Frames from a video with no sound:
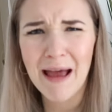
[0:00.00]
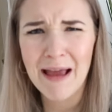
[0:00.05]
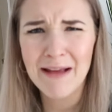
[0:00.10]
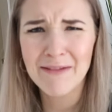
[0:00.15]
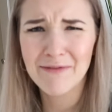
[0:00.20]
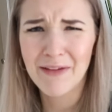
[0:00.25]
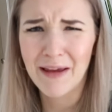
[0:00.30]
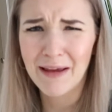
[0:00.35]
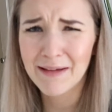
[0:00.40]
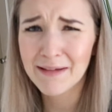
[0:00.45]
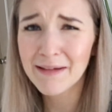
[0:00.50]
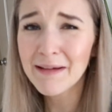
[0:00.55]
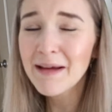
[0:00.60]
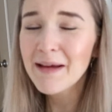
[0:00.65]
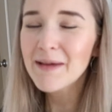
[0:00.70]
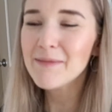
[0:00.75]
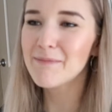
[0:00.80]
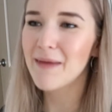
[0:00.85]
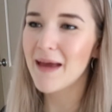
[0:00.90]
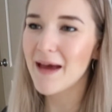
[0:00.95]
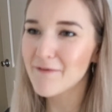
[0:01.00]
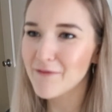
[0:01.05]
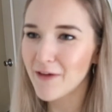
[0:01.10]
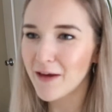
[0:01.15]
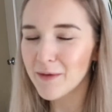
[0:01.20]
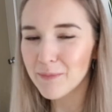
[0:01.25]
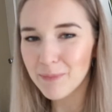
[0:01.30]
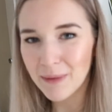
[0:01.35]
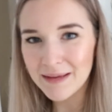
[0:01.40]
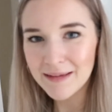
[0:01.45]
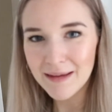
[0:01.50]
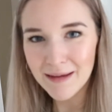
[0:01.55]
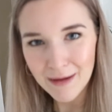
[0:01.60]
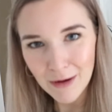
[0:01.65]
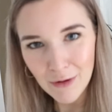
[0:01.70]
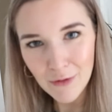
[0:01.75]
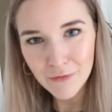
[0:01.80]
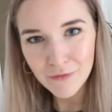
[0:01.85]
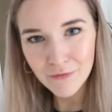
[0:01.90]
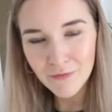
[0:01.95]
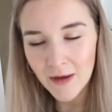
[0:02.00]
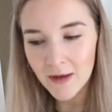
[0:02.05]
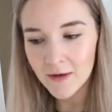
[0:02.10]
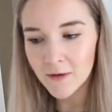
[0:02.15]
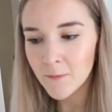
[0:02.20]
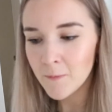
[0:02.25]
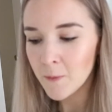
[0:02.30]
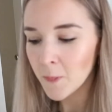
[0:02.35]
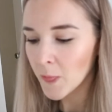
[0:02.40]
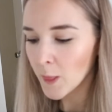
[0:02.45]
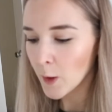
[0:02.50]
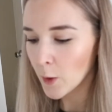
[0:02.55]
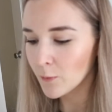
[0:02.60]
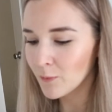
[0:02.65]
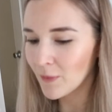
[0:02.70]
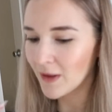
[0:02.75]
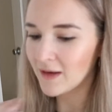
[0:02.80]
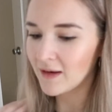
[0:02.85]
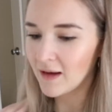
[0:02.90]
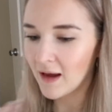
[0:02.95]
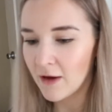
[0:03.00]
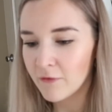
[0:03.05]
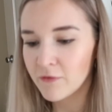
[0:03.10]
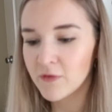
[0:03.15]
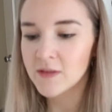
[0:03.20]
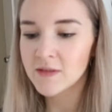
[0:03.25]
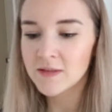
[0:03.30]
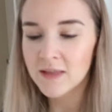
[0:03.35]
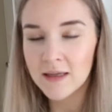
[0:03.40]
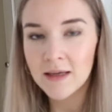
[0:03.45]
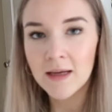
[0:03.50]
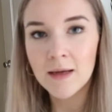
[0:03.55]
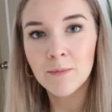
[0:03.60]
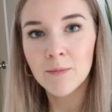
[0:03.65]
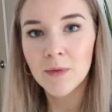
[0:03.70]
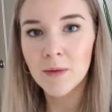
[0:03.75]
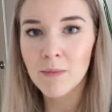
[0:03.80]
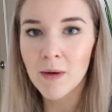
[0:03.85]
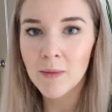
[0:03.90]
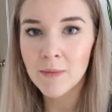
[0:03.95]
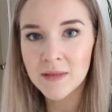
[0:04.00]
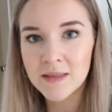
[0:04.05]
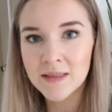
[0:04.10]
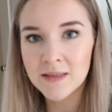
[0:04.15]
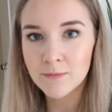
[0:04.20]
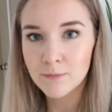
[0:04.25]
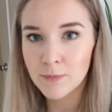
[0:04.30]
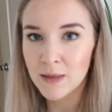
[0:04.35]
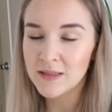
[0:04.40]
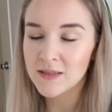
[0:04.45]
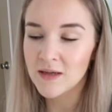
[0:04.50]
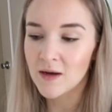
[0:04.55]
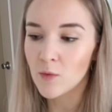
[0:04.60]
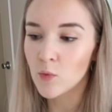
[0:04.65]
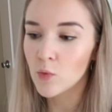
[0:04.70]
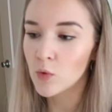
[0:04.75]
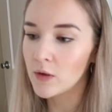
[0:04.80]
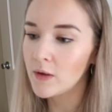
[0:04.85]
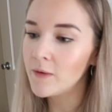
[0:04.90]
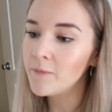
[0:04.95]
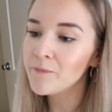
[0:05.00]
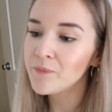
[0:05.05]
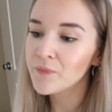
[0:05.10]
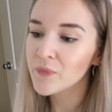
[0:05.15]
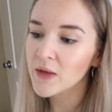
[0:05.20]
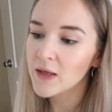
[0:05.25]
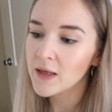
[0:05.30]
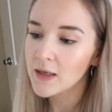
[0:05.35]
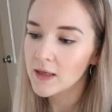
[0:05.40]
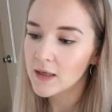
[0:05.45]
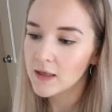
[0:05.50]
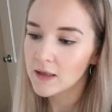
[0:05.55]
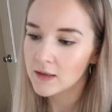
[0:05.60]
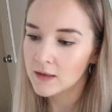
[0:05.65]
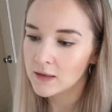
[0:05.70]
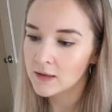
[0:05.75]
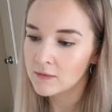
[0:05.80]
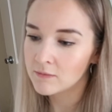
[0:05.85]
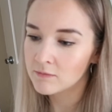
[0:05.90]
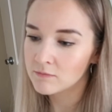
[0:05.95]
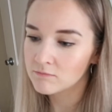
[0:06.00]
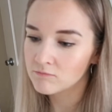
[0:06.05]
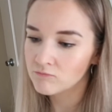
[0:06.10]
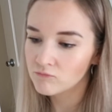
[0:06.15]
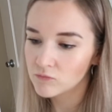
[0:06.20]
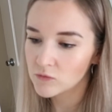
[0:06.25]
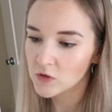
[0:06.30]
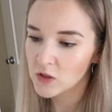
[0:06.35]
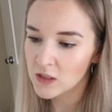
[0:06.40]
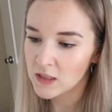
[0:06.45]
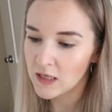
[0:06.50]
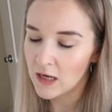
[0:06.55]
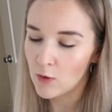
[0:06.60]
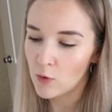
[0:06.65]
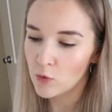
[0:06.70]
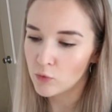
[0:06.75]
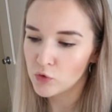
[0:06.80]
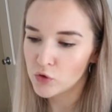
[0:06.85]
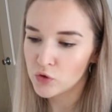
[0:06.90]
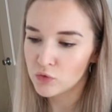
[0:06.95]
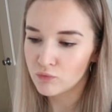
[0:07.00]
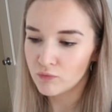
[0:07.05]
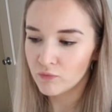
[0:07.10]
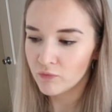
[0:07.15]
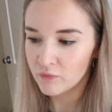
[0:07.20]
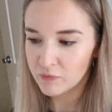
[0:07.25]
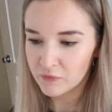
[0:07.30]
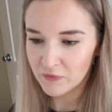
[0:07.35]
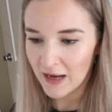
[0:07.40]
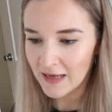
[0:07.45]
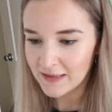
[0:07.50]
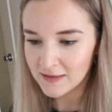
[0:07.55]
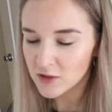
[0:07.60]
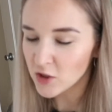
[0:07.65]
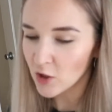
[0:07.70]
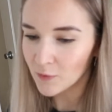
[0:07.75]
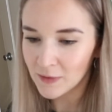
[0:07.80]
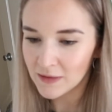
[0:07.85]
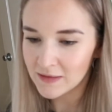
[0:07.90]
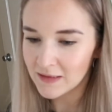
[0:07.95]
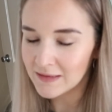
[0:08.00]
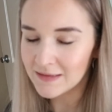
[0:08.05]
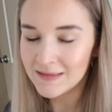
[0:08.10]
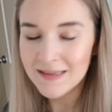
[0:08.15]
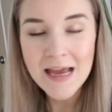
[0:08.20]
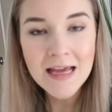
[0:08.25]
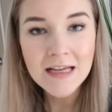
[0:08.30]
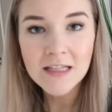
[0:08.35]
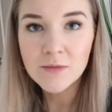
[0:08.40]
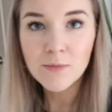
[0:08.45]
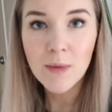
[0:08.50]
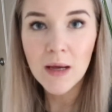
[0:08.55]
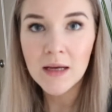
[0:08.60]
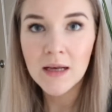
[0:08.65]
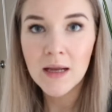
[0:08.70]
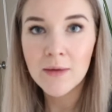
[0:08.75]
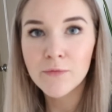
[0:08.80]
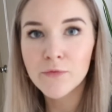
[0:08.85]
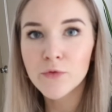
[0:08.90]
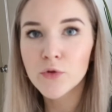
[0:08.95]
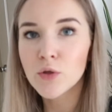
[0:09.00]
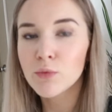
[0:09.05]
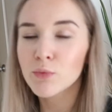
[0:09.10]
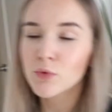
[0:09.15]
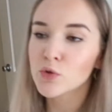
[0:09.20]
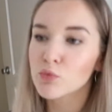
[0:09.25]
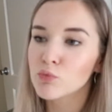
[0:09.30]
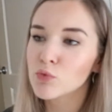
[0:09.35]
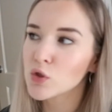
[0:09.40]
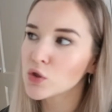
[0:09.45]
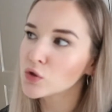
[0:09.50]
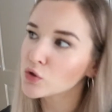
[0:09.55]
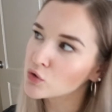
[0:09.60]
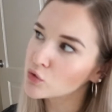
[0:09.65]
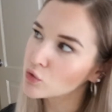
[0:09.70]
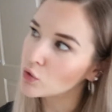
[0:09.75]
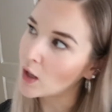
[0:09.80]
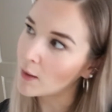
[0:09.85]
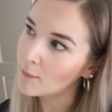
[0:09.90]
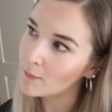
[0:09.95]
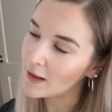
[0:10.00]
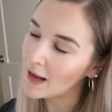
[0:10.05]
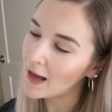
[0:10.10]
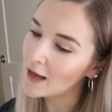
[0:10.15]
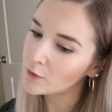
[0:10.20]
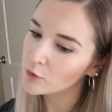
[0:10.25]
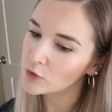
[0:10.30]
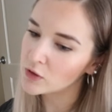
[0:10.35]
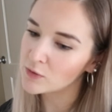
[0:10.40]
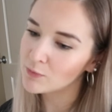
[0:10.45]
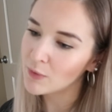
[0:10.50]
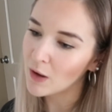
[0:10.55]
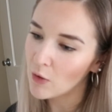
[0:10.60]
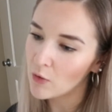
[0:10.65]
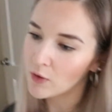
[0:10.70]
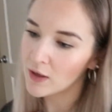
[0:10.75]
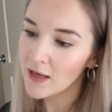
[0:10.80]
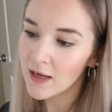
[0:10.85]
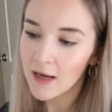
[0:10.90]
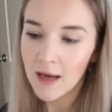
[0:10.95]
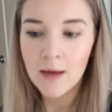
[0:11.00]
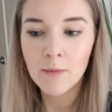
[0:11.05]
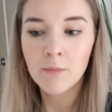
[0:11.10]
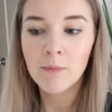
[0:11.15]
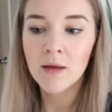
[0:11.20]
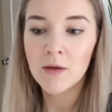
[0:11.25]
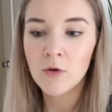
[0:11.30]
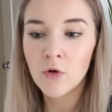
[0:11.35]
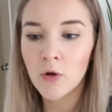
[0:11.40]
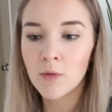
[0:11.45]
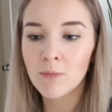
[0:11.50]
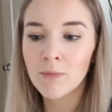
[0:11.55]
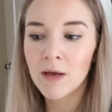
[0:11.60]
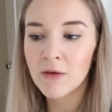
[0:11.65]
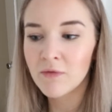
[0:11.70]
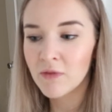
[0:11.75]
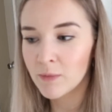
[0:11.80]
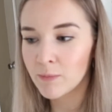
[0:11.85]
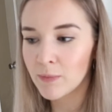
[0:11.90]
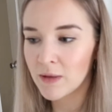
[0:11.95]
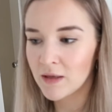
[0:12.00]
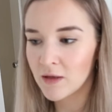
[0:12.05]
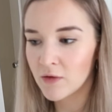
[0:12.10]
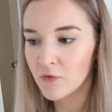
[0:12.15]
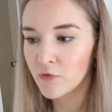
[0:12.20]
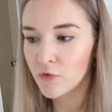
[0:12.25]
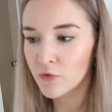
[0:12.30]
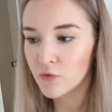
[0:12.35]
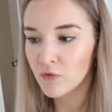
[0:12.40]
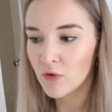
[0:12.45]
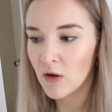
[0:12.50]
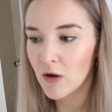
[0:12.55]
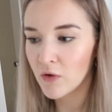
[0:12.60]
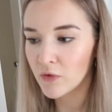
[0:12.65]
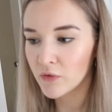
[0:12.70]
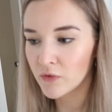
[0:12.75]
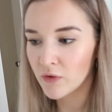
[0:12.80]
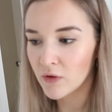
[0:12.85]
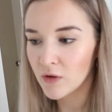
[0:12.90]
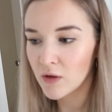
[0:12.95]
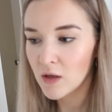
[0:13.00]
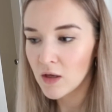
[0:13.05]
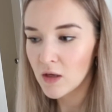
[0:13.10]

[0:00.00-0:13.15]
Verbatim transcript: Einweg, Mehrwegbecher kaufen werde und meine Kaffees dann eben immer mit diesem Becher hole. Ähm, genau, ich ich weiß nicht, ob das jetzt jedes Mal klappen wird, aber zumindest ist so der Plan. Und ich brauche eh einen neuen Mehrwegbecher für zu Hause.